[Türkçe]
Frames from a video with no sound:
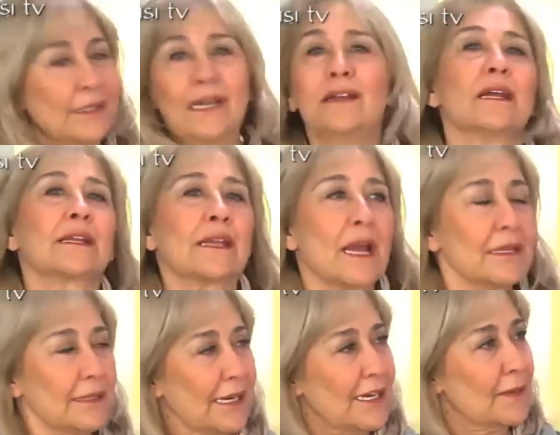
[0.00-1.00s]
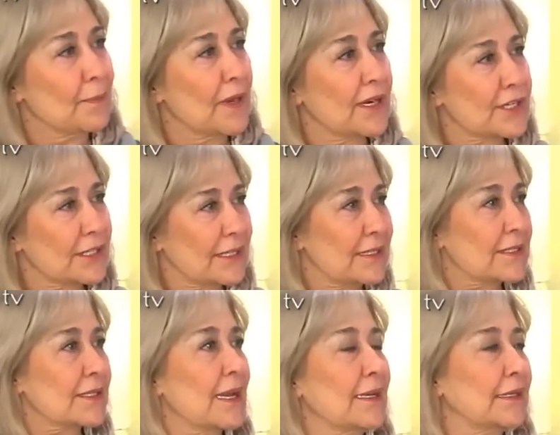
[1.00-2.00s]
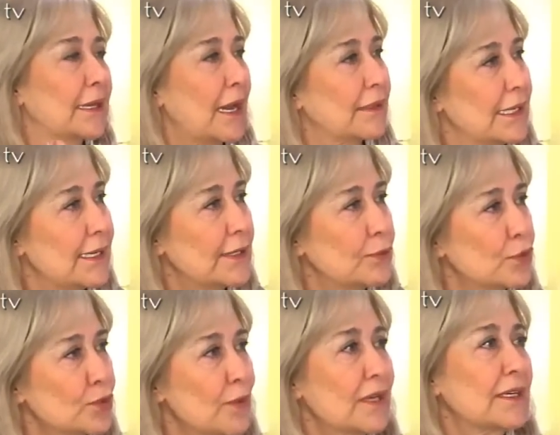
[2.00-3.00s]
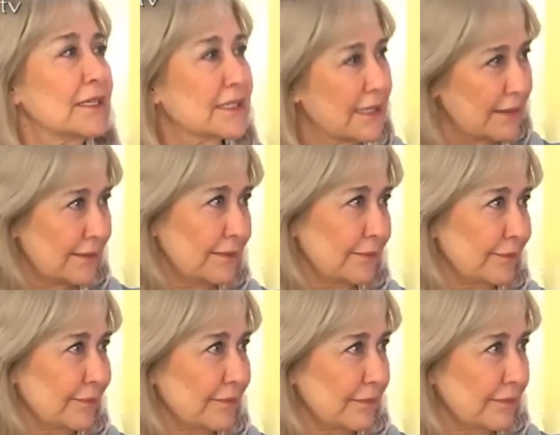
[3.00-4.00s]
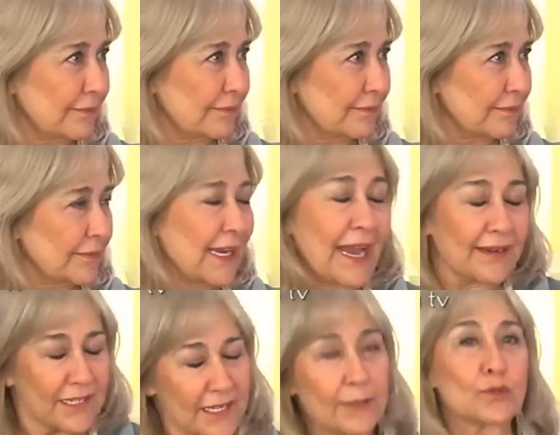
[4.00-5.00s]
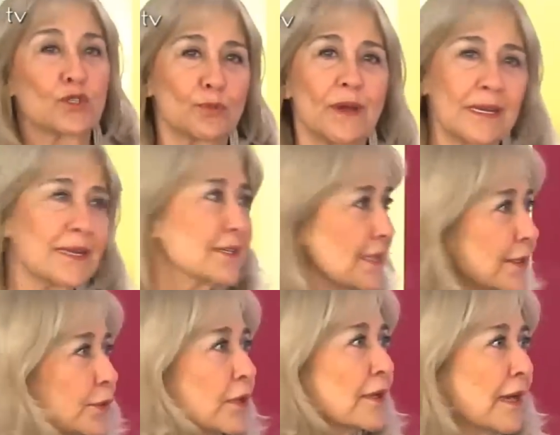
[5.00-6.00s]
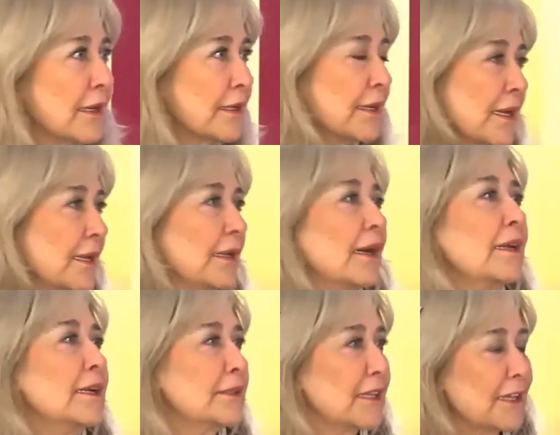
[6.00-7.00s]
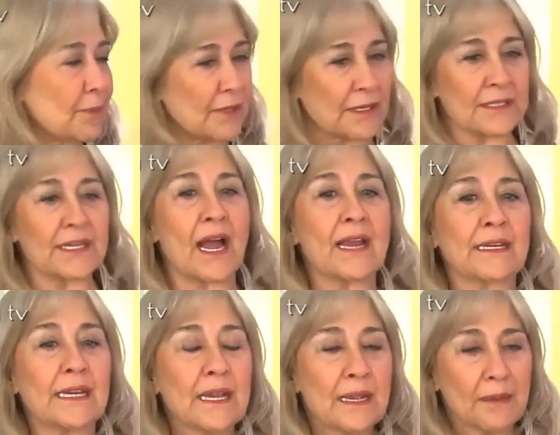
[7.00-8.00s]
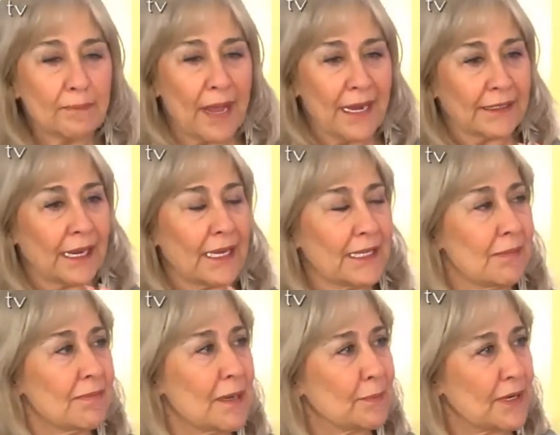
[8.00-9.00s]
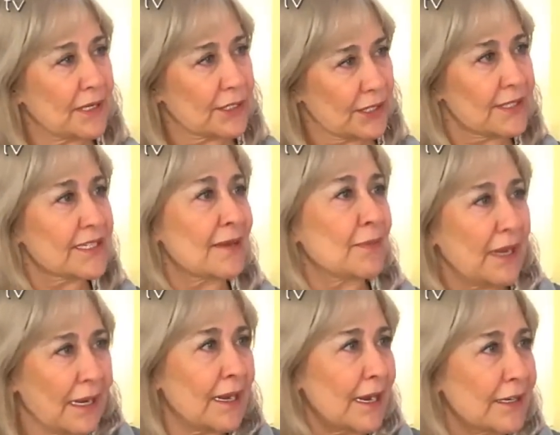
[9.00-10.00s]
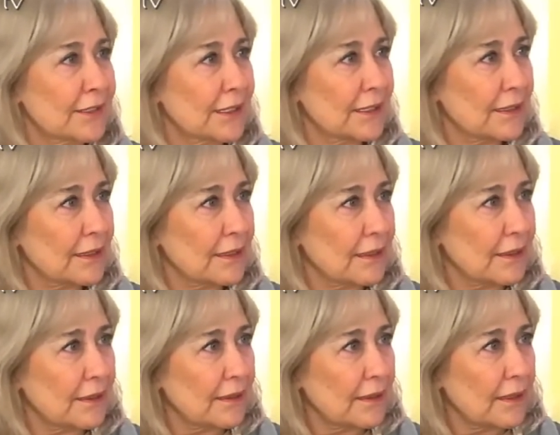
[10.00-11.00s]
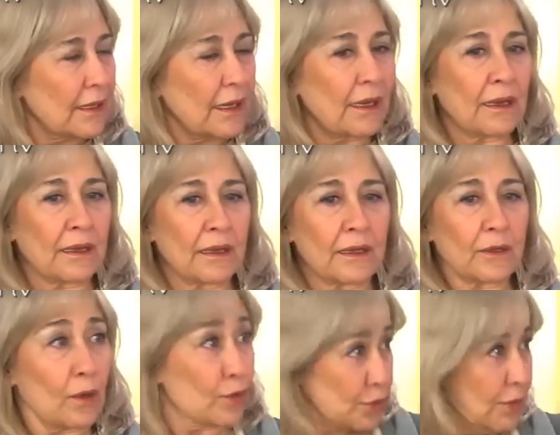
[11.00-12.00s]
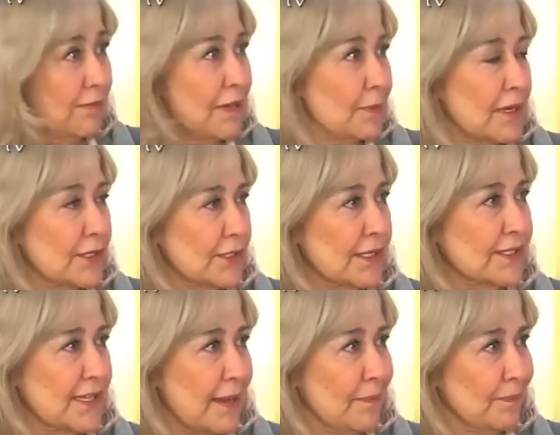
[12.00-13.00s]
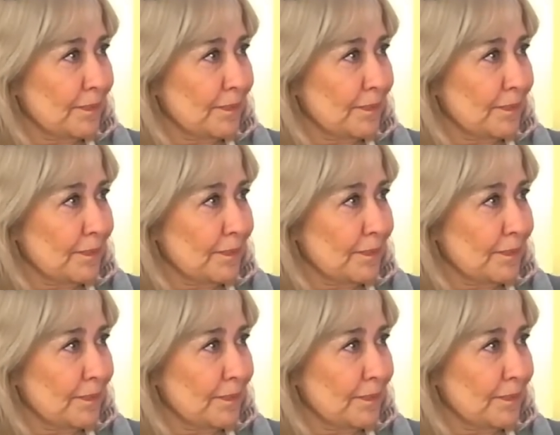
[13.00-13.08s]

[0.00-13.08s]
değil de kendiyle barışık insan, kendiyle düşman insan. Kendisine düşman insan olarak ayırt edebiliriz. Yani ben kendimle barışıksam eğer, e, özümle barışıksam,